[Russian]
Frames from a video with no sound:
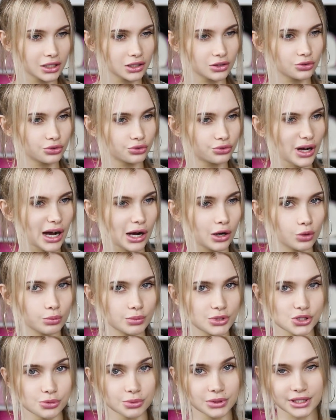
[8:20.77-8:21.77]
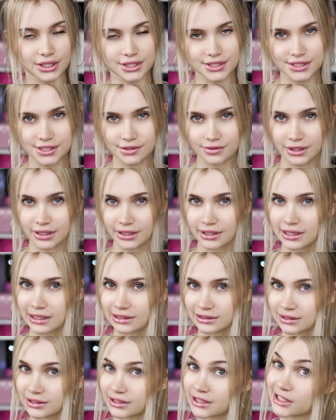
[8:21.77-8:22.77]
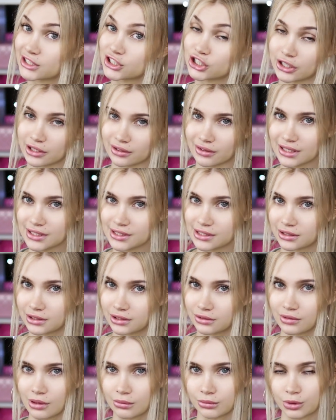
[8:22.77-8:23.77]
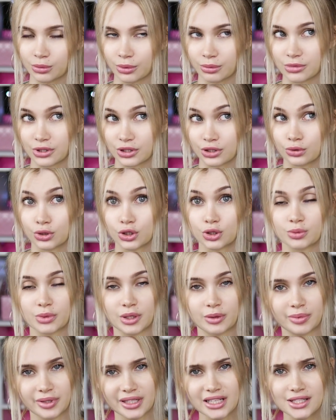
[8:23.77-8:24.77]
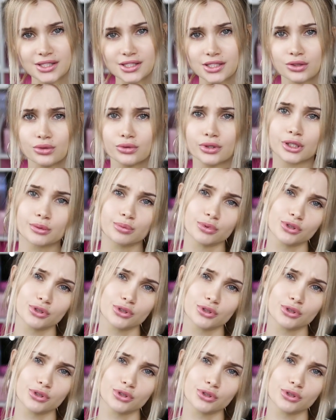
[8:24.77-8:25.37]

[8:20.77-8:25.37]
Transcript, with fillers: вау, безумно красиво, элегантно и очаровательно, вам, например, на какое-то мероприятие, ну или